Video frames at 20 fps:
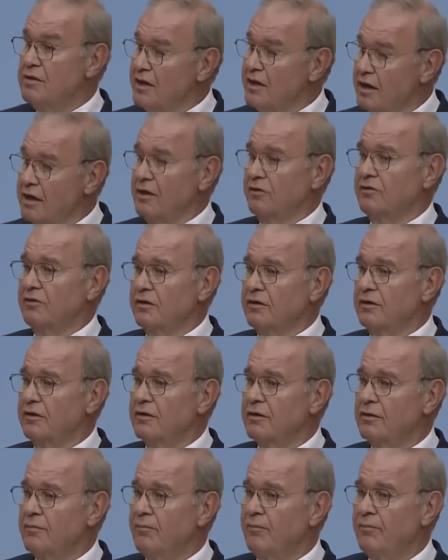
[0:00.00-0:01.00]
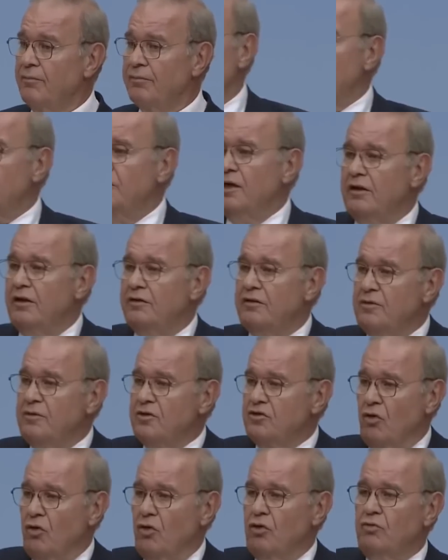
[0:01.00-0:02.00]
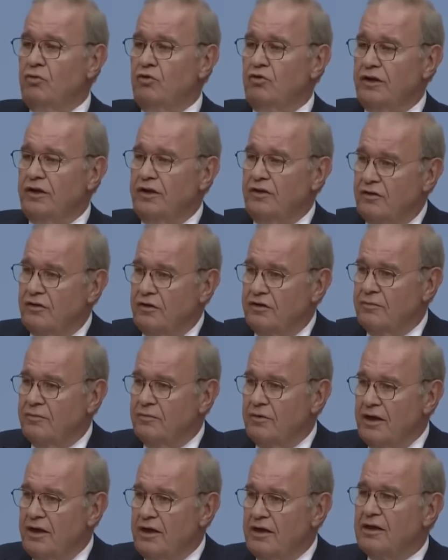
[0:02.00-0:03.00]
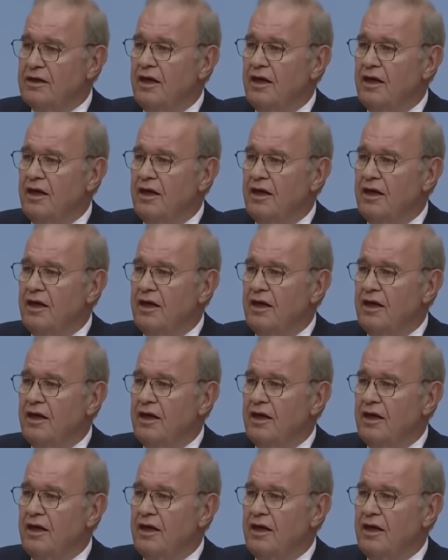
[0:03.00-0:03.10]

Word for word: Bize katılın. Aziz milletimiz önümüzdeki seçimde